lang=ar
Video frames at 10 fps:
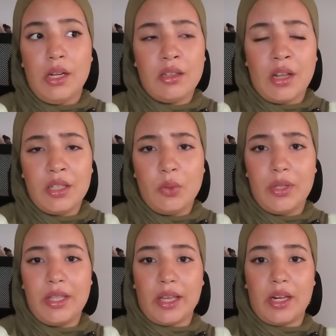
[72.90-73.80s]
انا راني
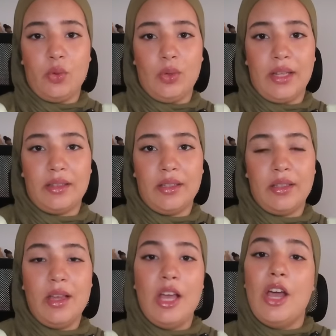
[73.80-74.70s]
والده غير الولاد
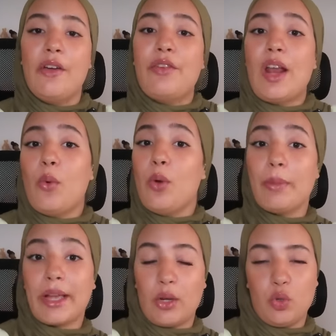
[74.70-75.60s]
في
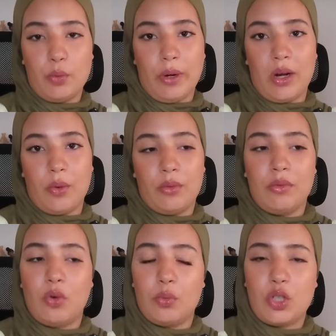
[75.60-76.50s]
الاول ما كانوش بغاو
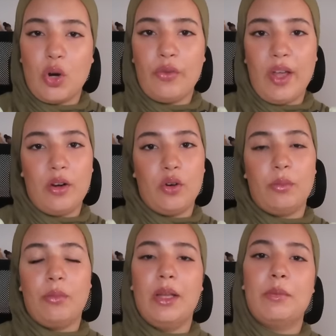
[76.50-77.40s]
ومشاو في
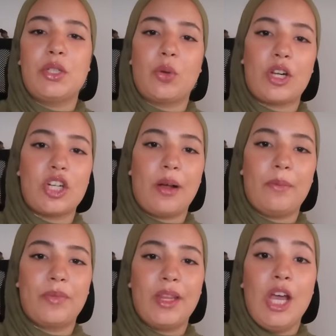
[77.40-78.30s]
حالهم عمتي وراجلها
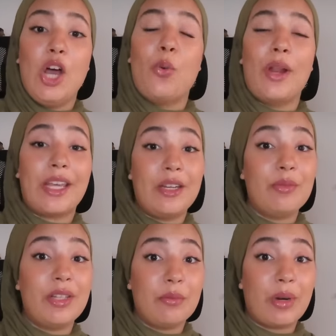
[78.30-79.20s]
ولكن
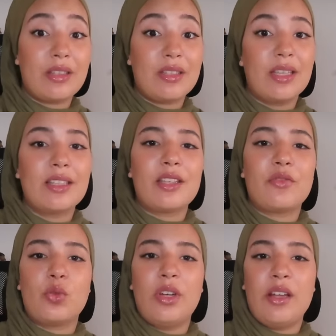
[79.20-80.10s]
منين مرضت
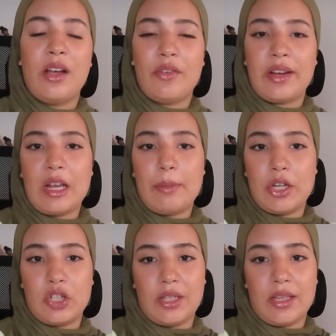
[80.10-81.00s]
صيفطوني ليها في الكار
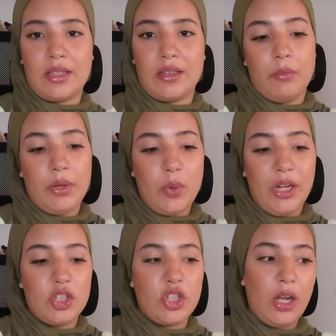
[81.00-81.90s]
مع جداتي من
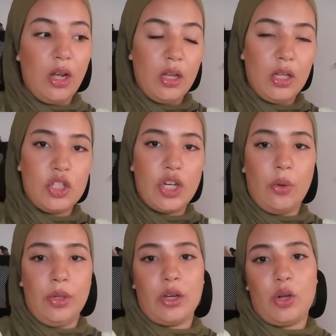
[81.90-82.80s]
واحد الجهه
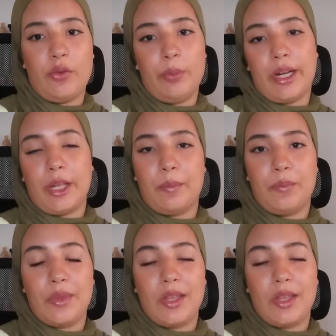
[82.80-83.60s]
لجهه واحده اخرى في المغرب